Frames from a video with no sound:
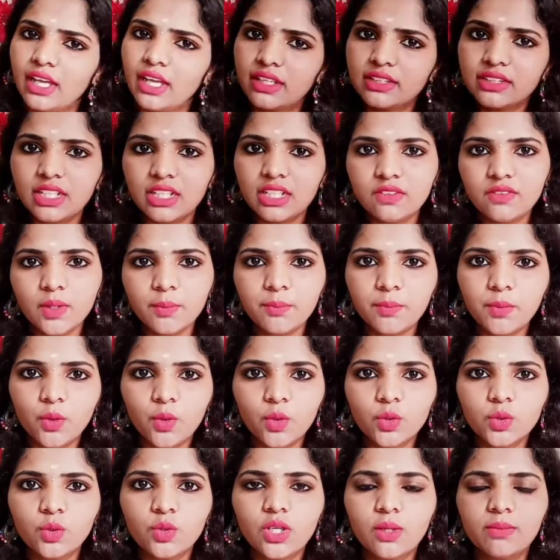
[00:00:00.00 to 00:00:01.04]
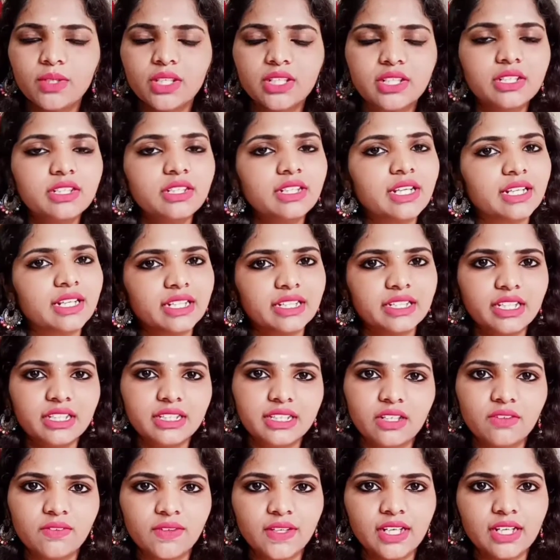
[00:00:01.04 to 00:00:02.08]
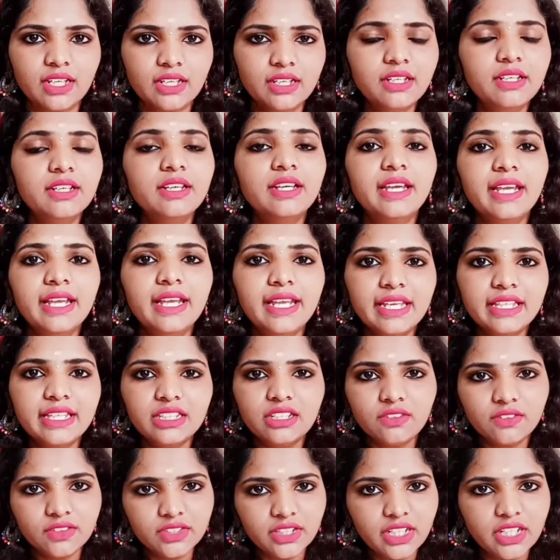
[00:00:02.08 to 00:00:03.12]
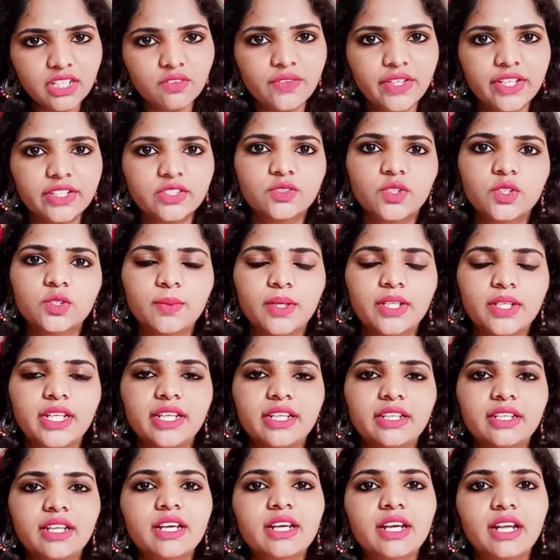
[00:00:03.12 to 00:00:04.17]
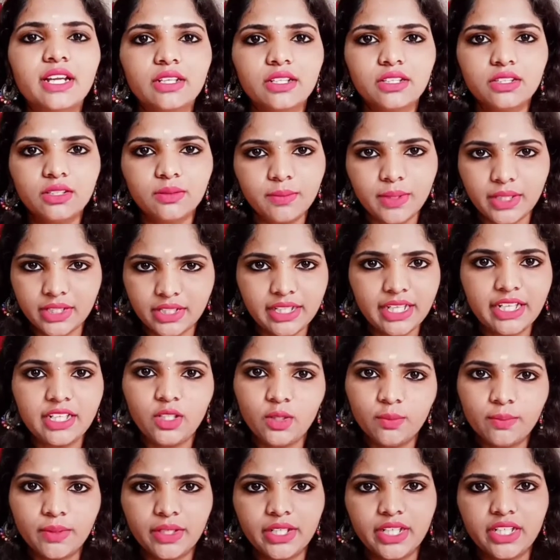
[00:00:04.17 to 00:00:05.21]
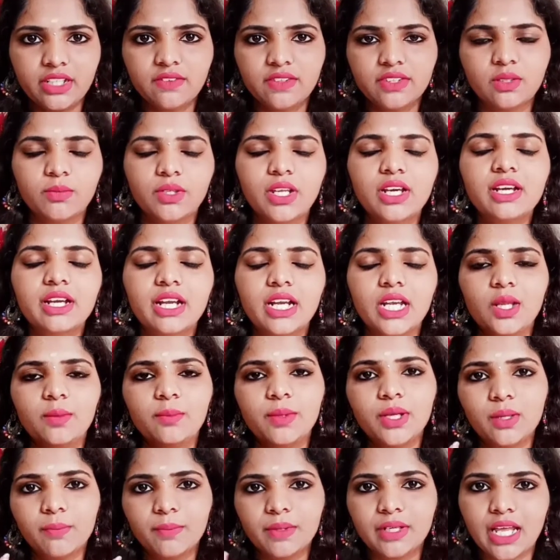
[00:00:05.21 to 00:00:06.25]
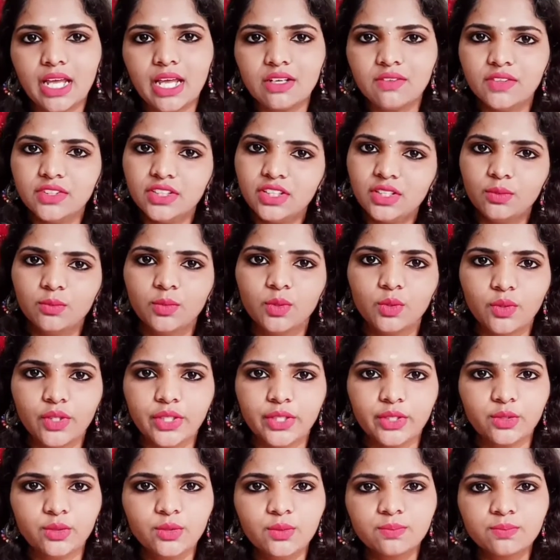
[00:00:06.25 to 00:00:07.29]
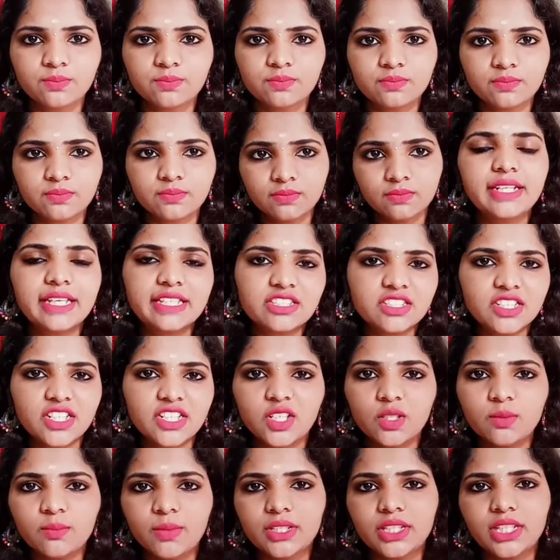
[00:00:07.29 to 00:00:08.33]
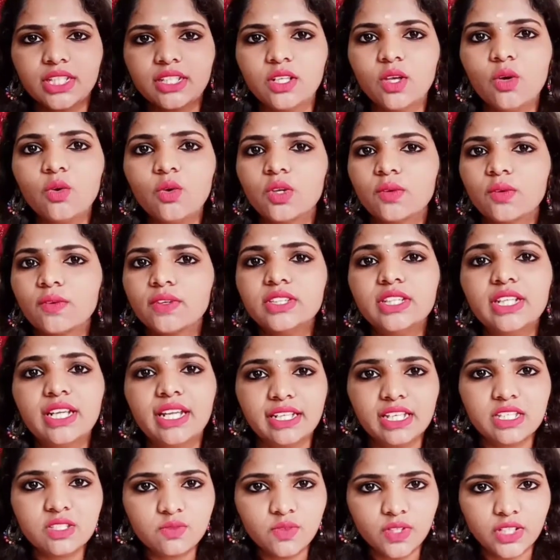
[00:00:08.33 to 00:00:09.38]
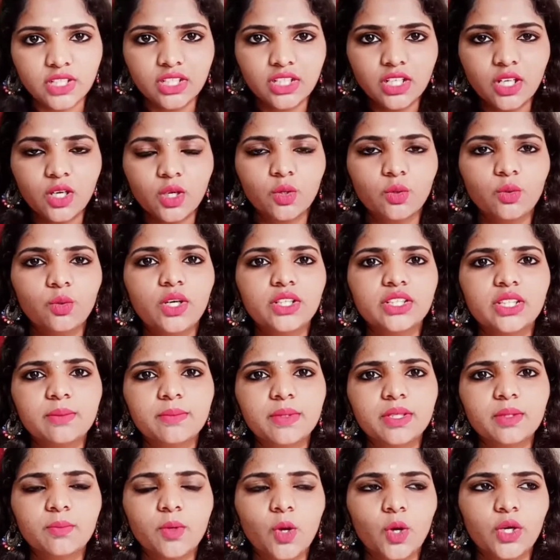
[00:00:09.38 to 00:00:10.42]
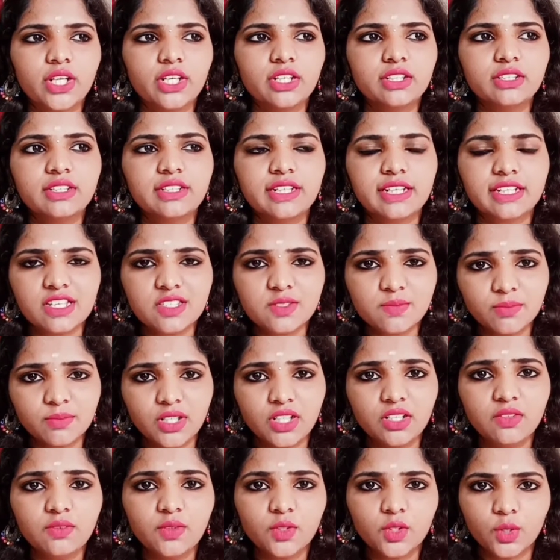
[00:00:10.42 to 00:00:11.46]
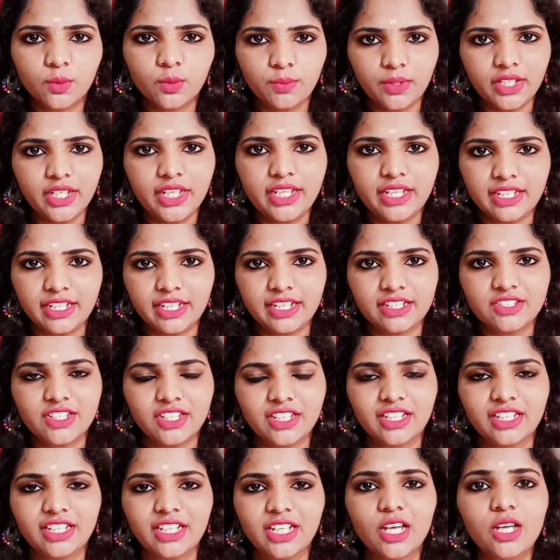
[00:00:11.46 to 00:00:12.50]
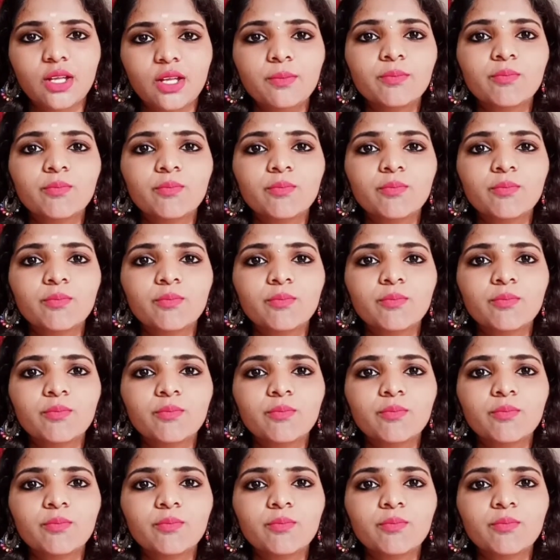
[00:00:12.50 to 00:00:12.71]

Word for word: அந்தளவே போதும் நம்மளுக்கு நிறைய தேவையில்ல இதில் வந்து நீங்கள் ஃபேஸ் வாஷ் பண்ணிங்கன்னா க இதுமே டெய்லியும் பண்ணிட்டு வந்தோம்னா கண்டிப்பாக நம்ம டேன் வந்து ரிமூவ் ஆயிரும் நெக்ஸ்ட் என்னென்னு பார்த்தீங்கன்னா உங்களுக்கு வந்து நிறைய ஸ்வெட் ஆகும் அதேமாதிரி பாடியிலேருந்து நிறைய ஸ்மெல் வரும் அப்படின்னு நீங்கள் நினச்சிங்கன்னா